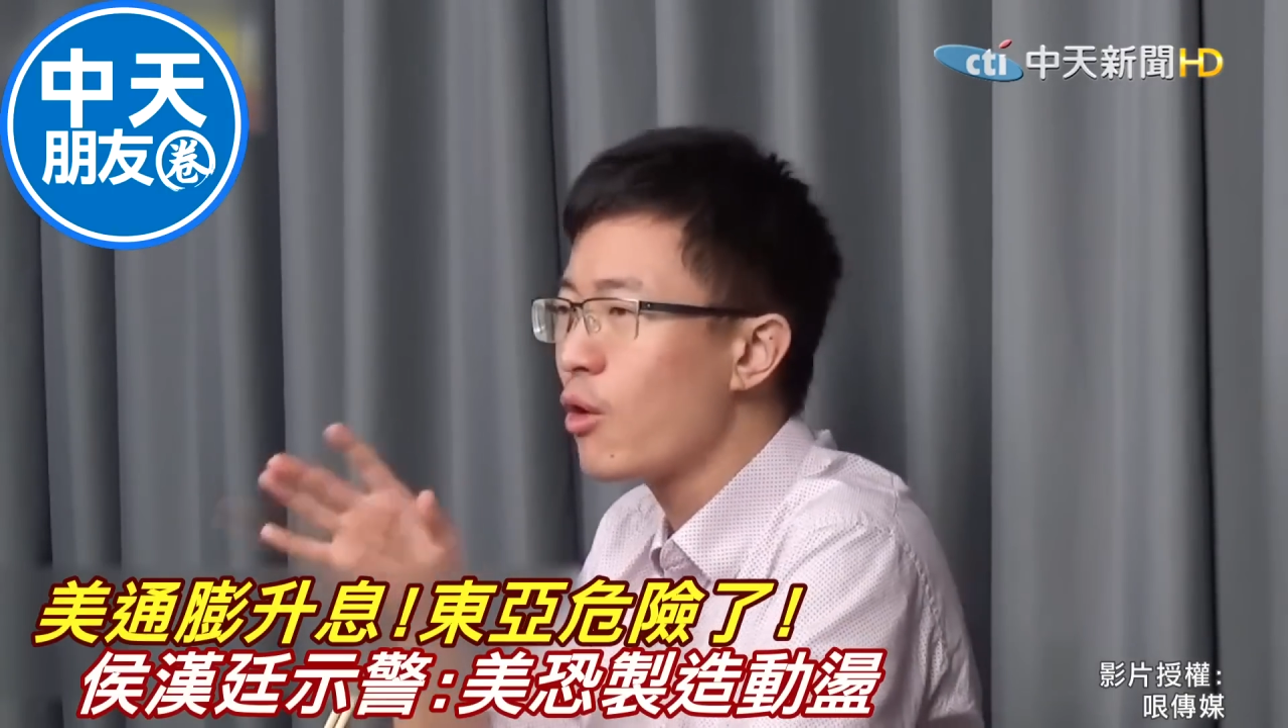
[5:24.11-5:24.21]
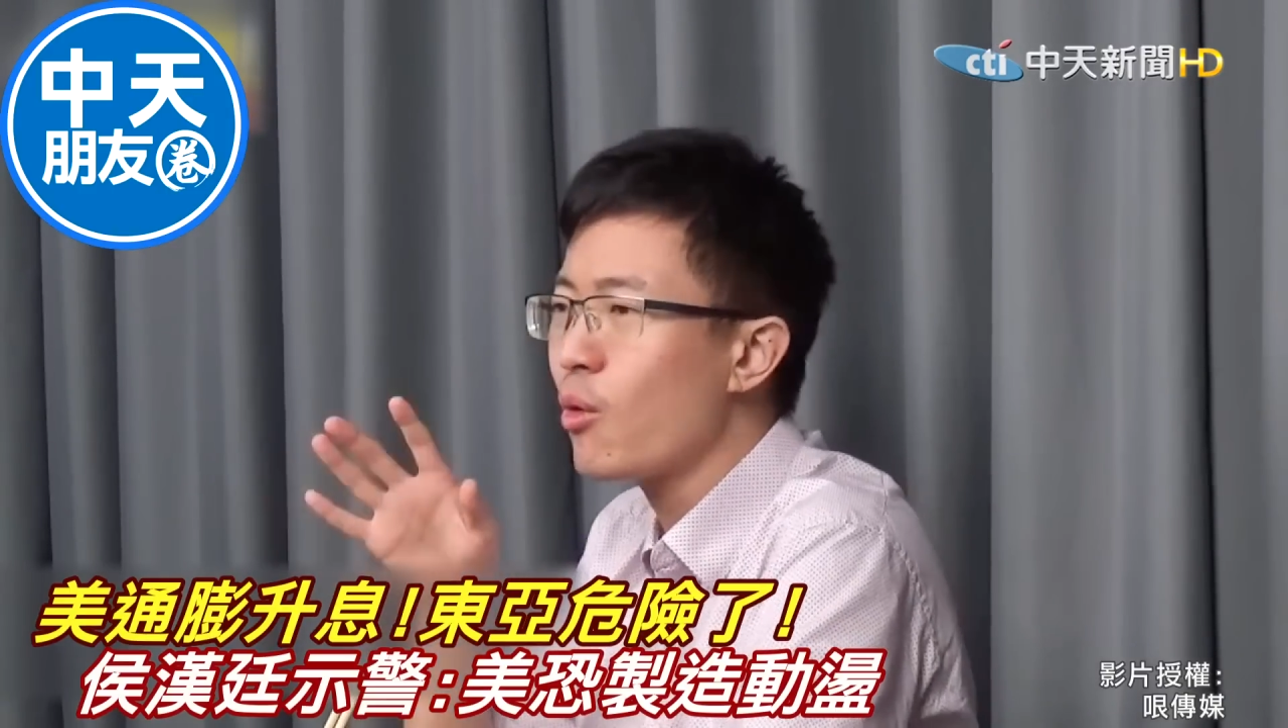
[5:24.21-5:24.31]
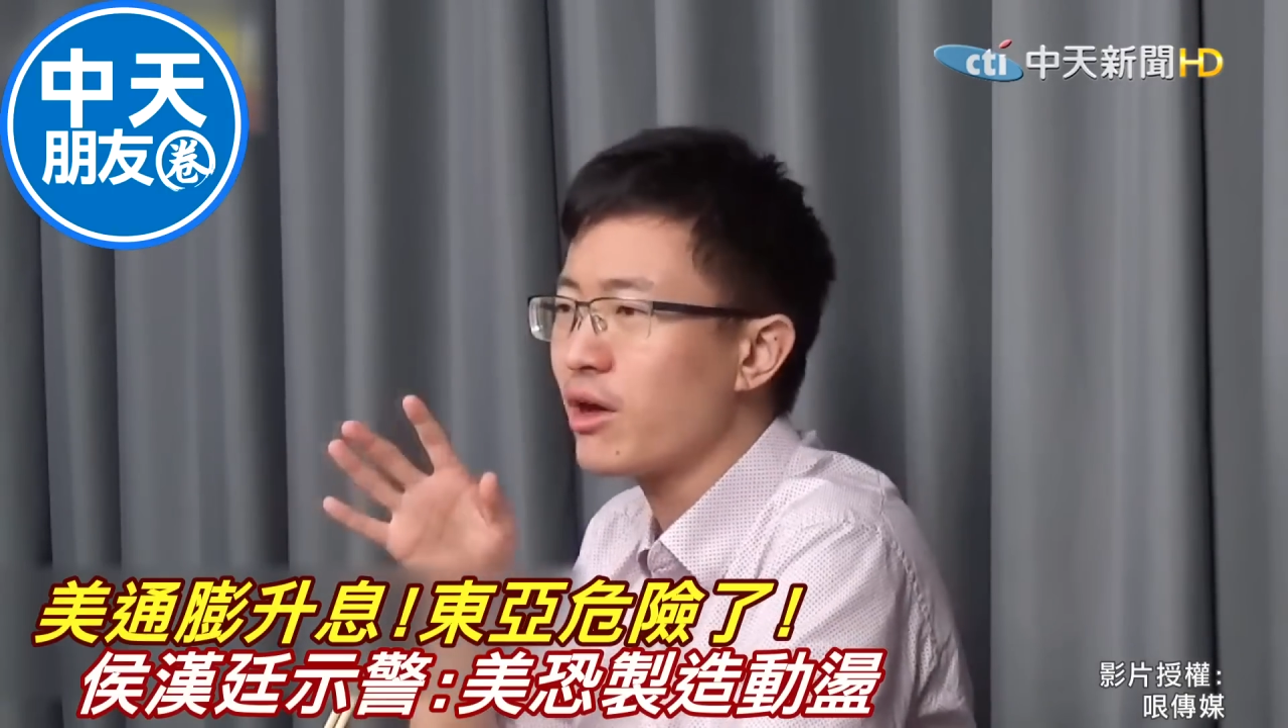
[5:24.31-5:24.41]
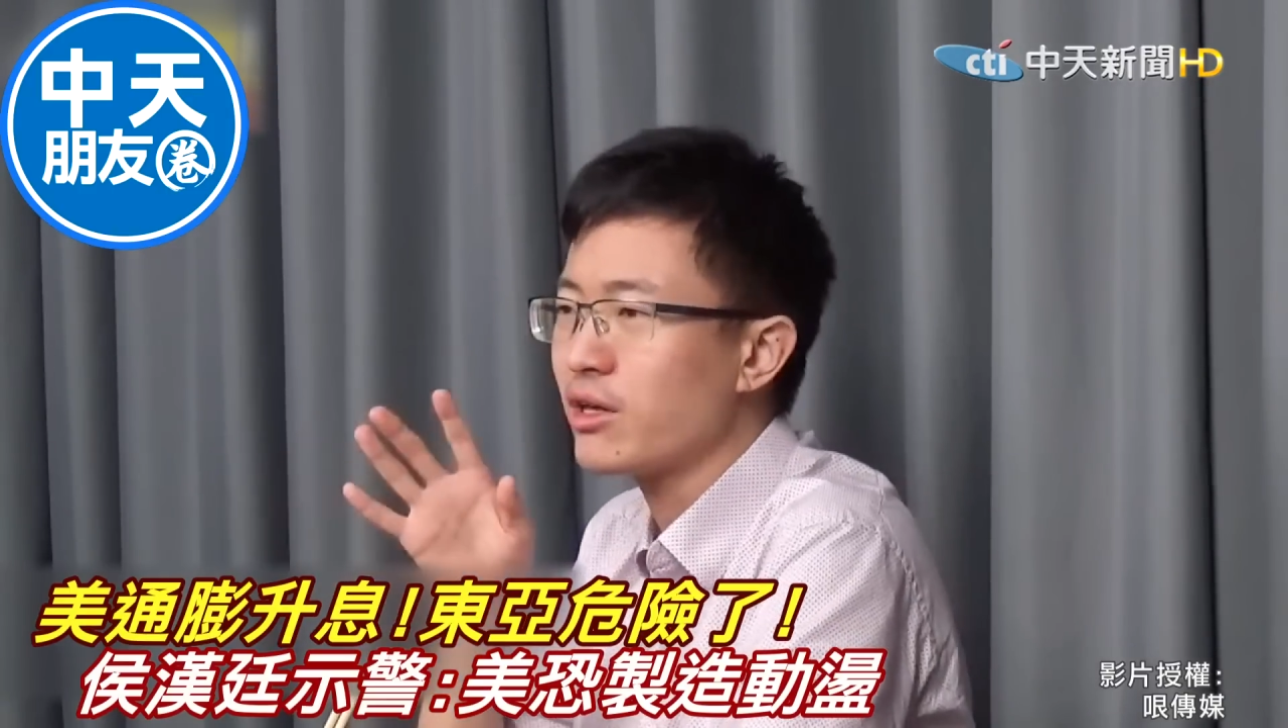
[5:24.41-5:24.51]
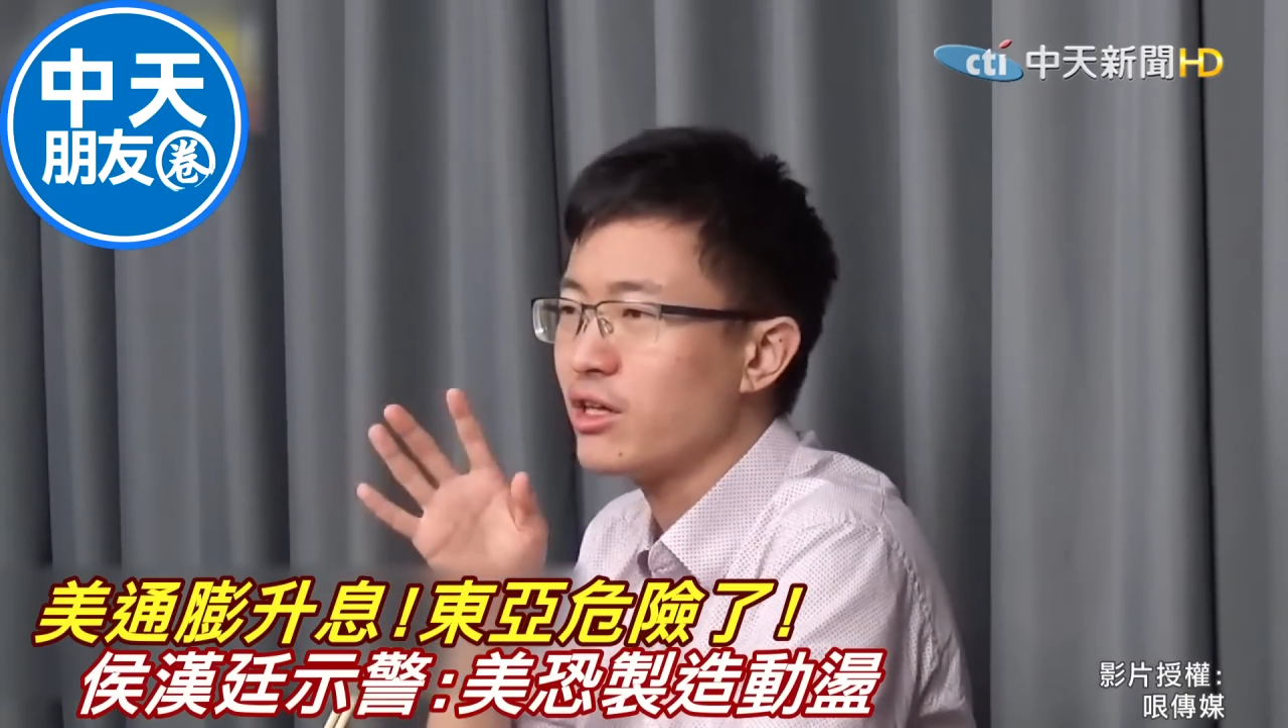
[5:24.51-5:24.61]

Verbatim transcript: 往往